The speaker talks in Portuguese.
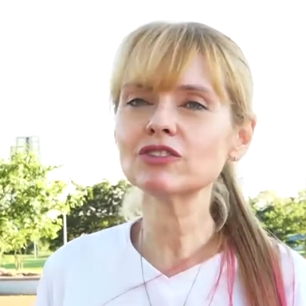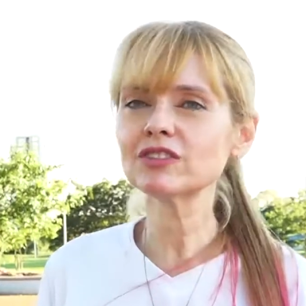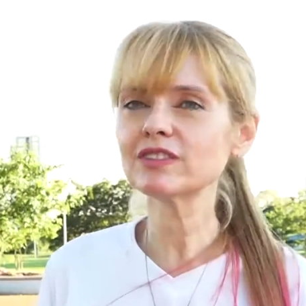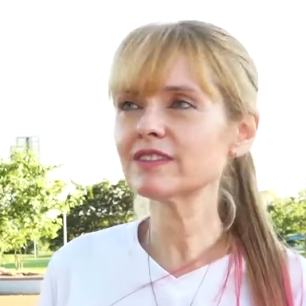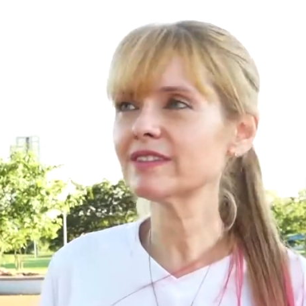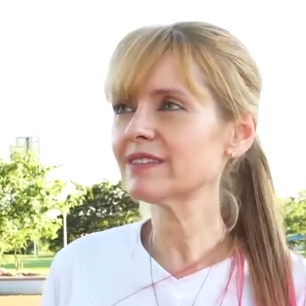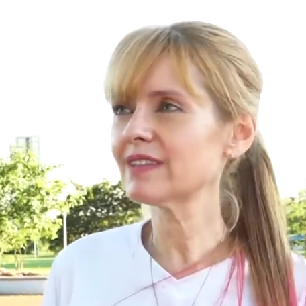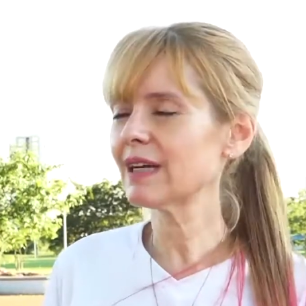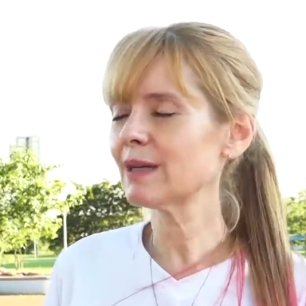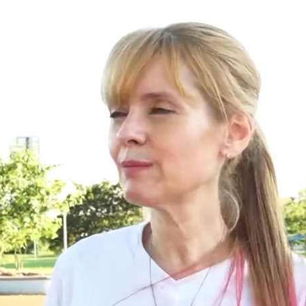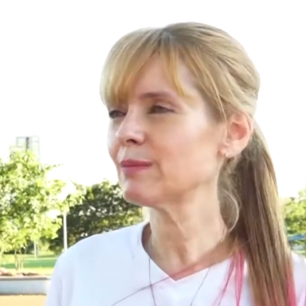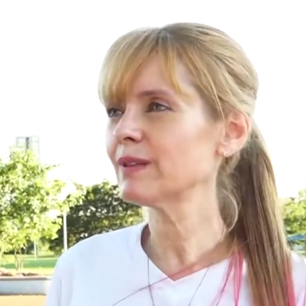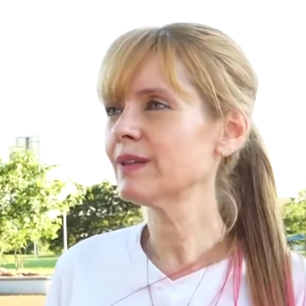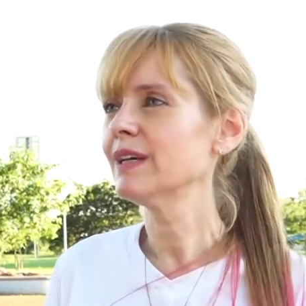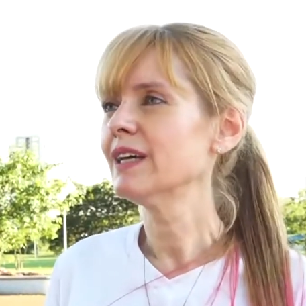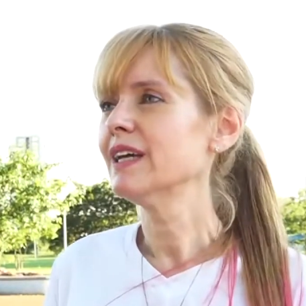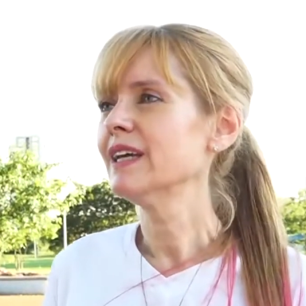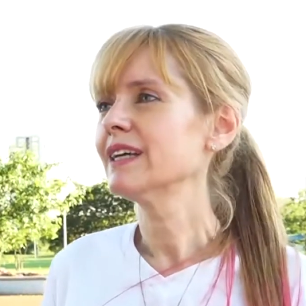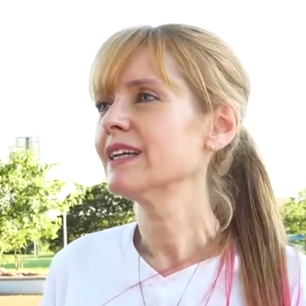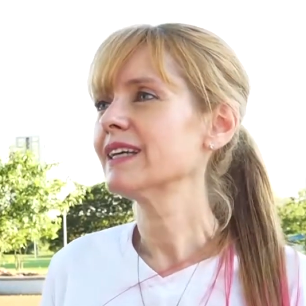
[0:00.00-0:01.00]
a gente sabe
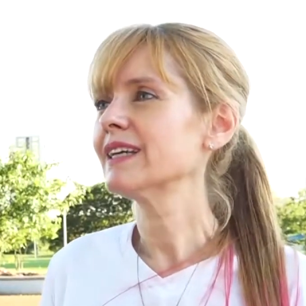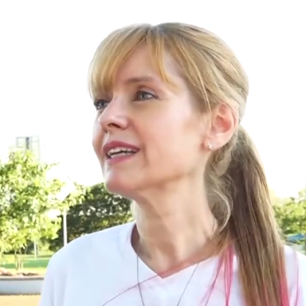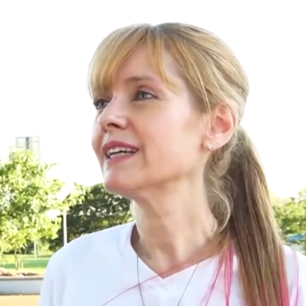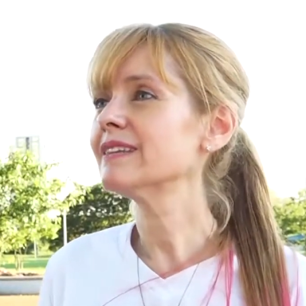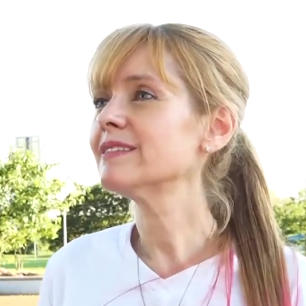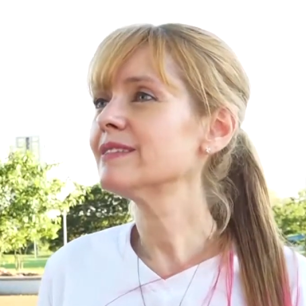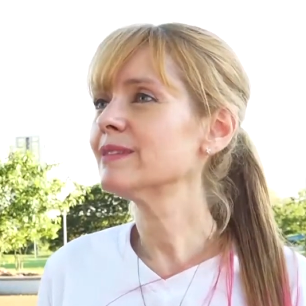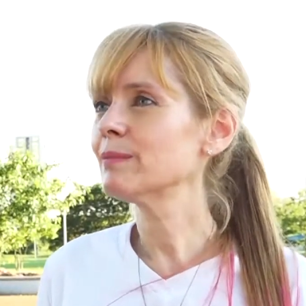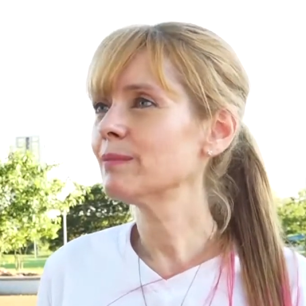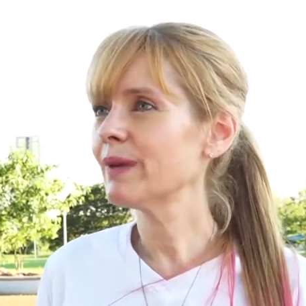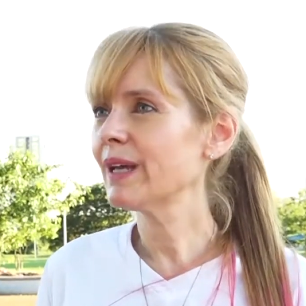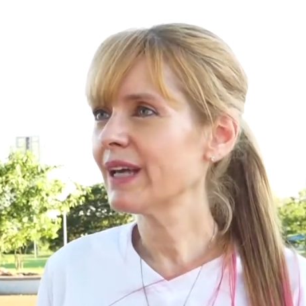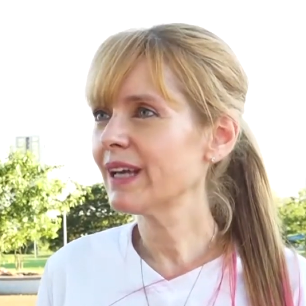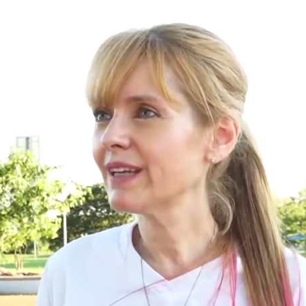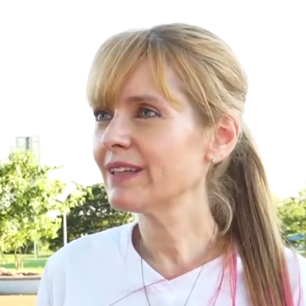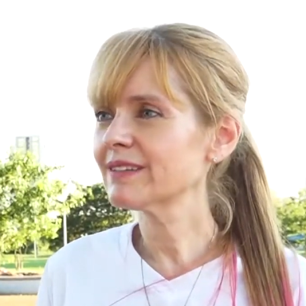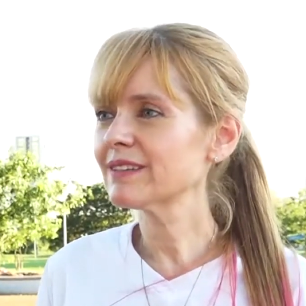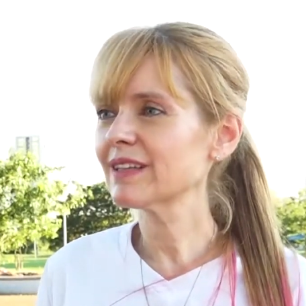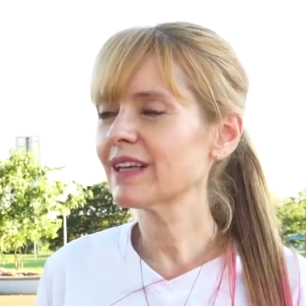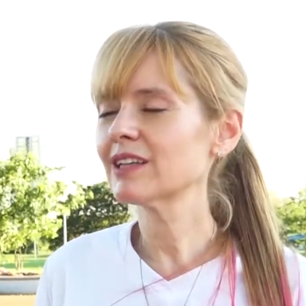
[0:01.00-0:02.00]
que nesse
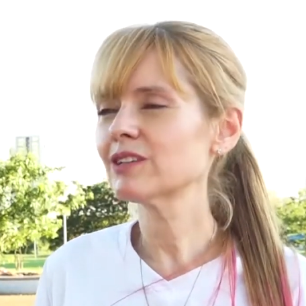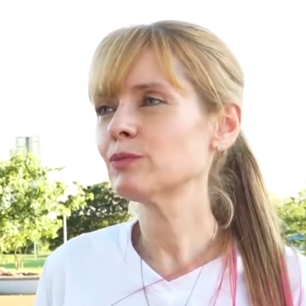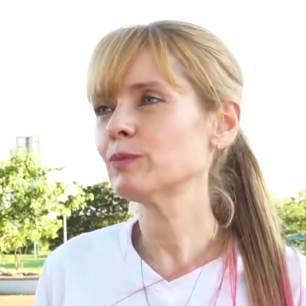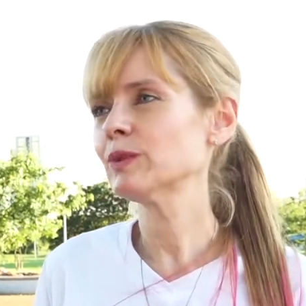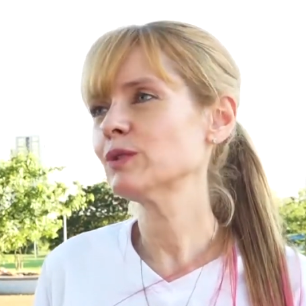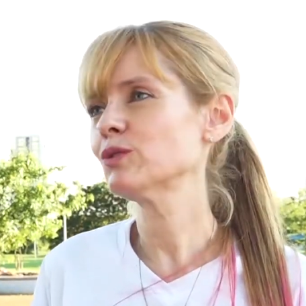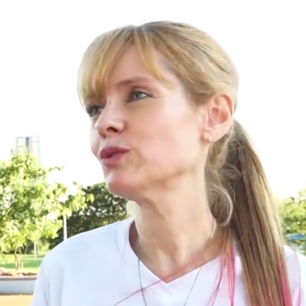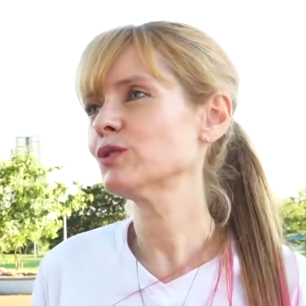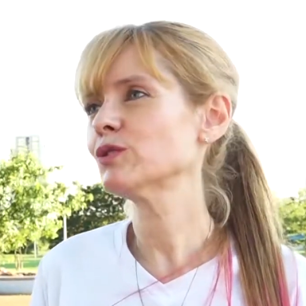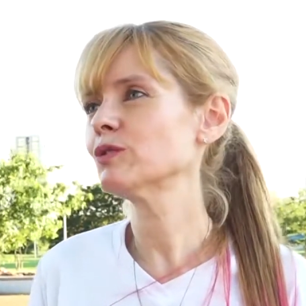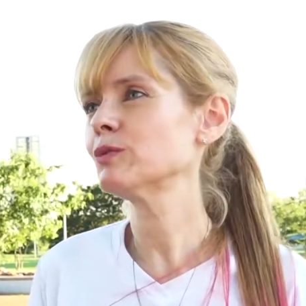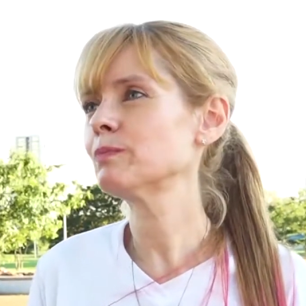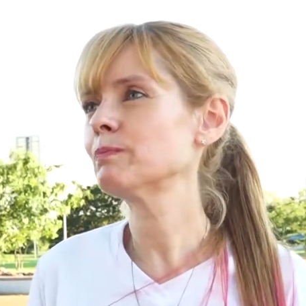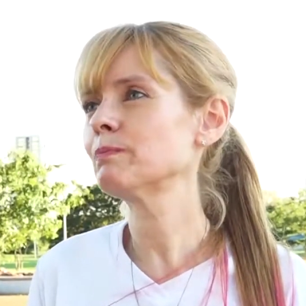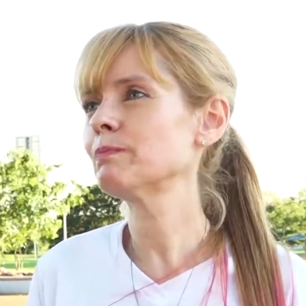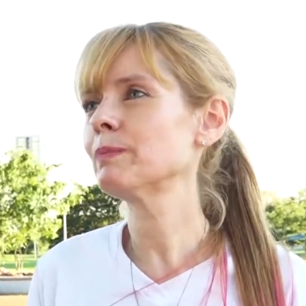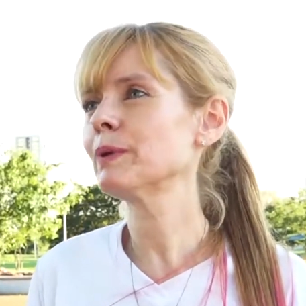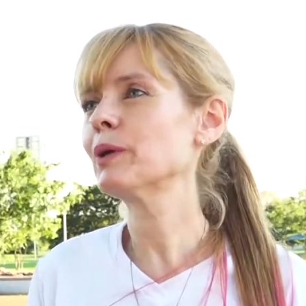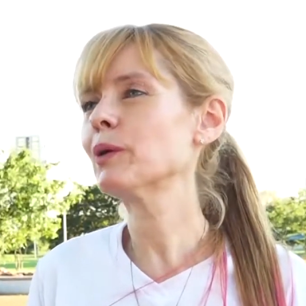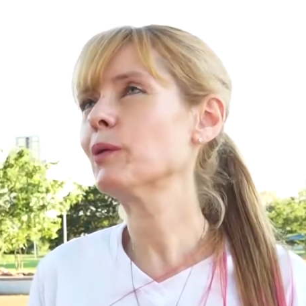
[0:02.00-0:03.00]
mês as pessoas
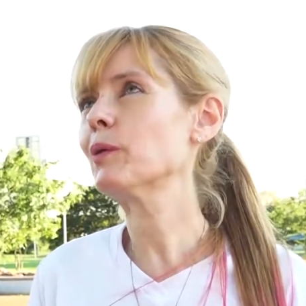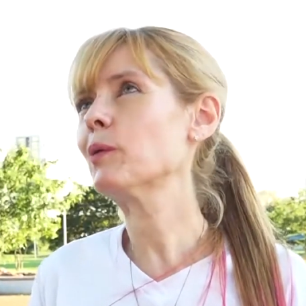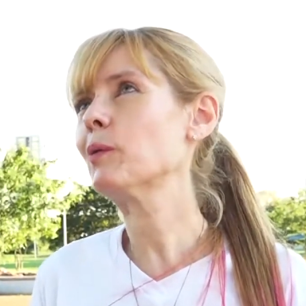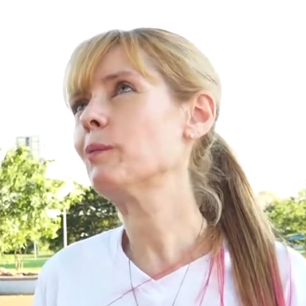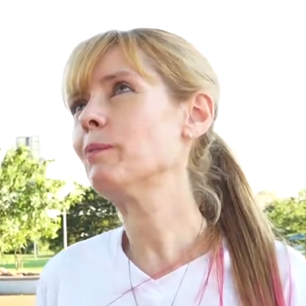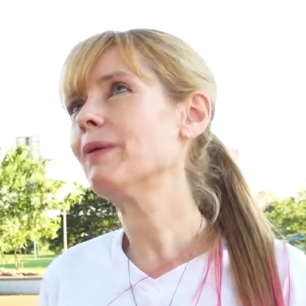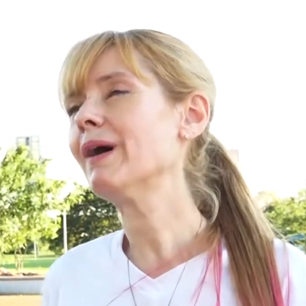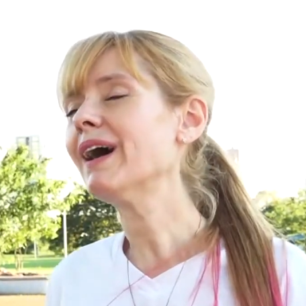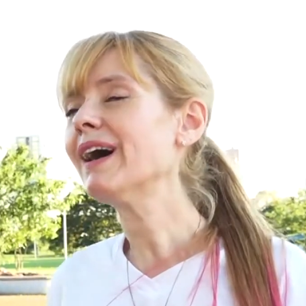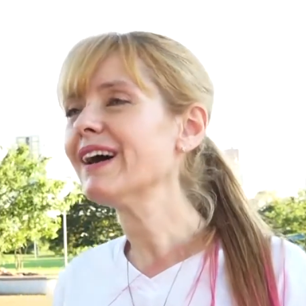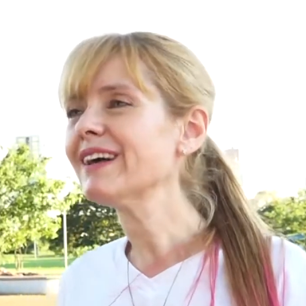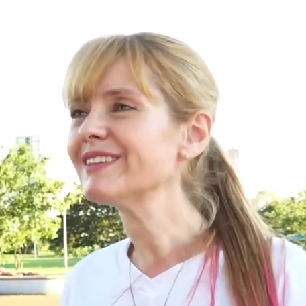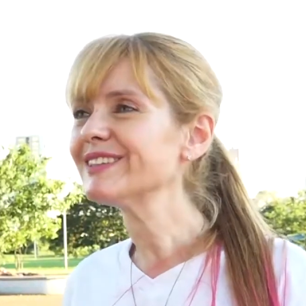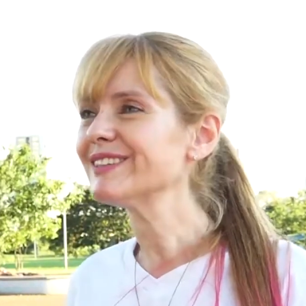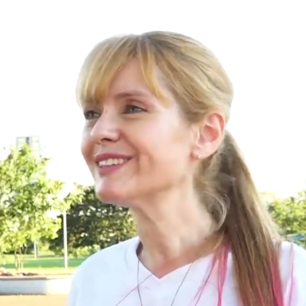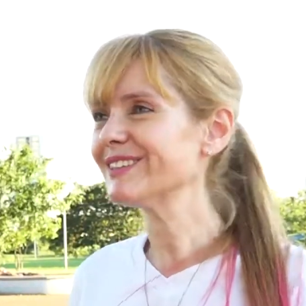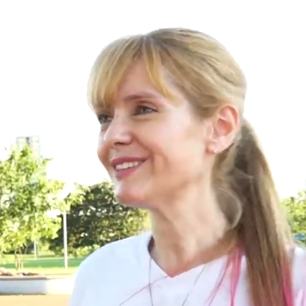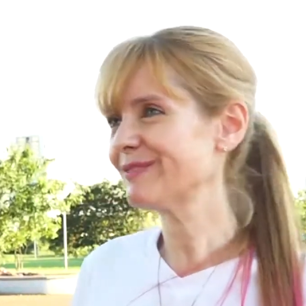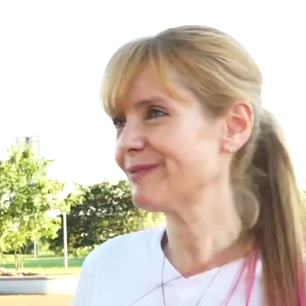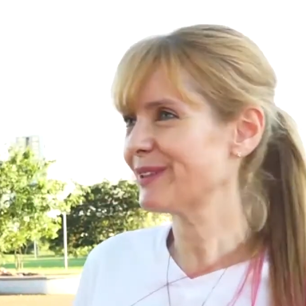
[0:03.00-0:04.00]
preocupadas,